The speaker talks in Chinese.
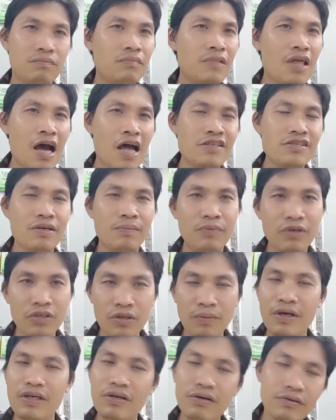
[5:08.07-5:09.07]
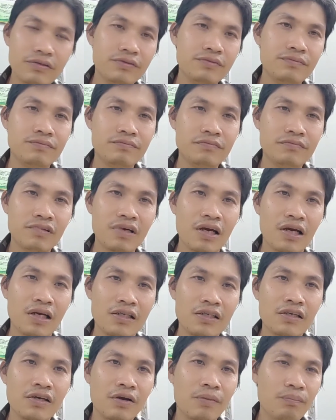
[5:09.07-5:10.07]
谈怎么都没用，是吧？
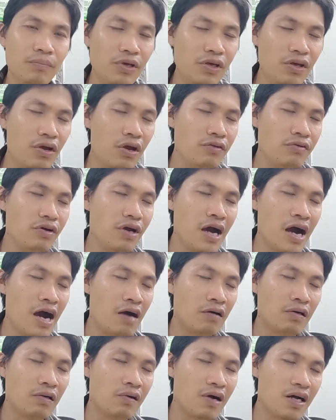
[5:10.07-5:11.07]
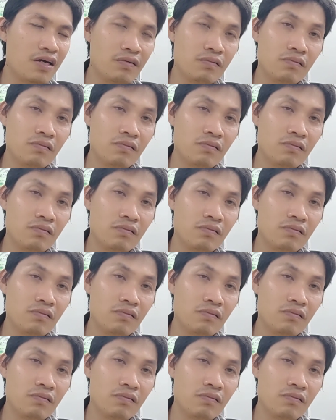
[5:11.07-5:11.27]
蜜源越好的话，